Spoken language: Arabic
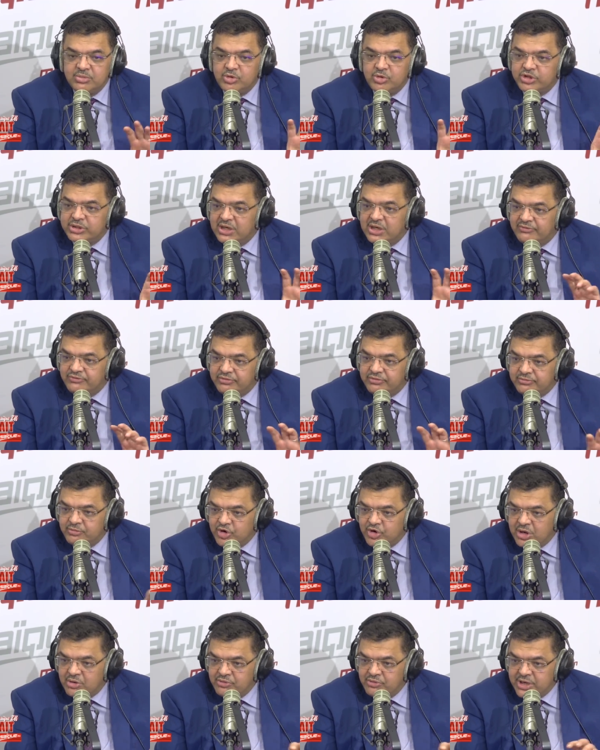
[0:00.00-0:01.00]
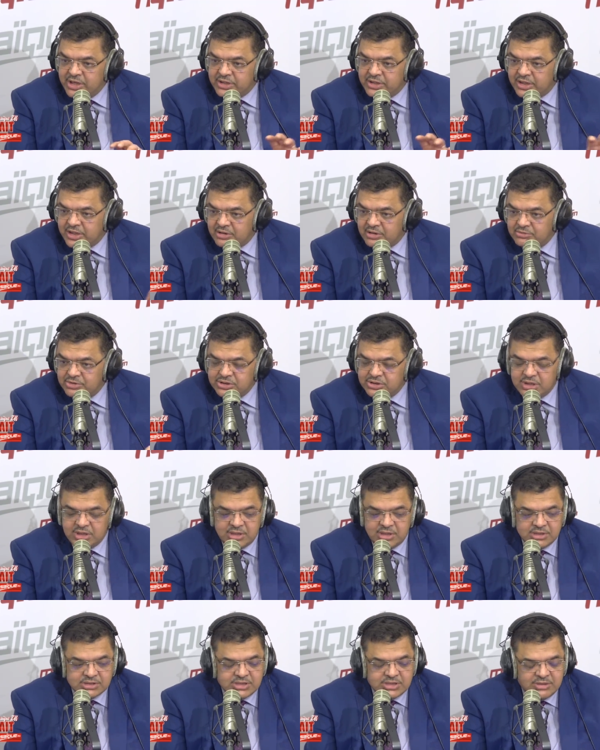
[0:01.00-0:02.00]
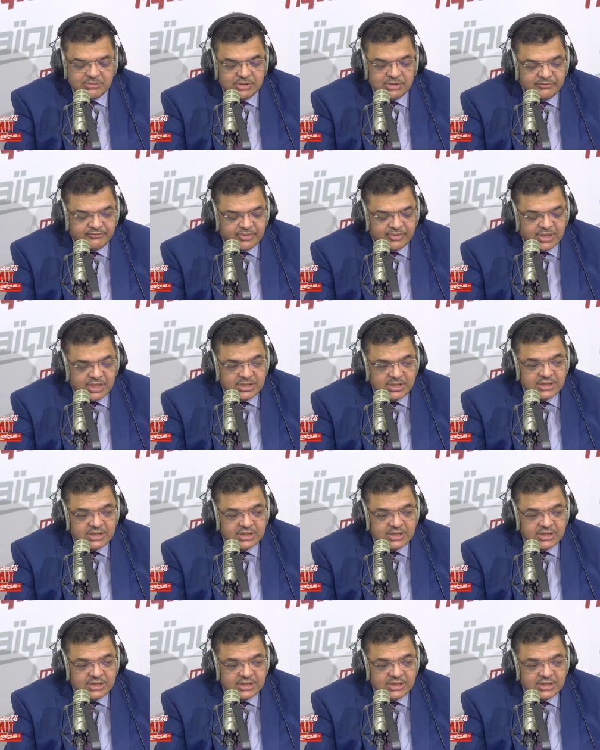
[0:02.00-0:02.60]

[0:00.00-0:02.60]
بمختلف مم. مكوناتها راه مش كان الاسلاميين فقط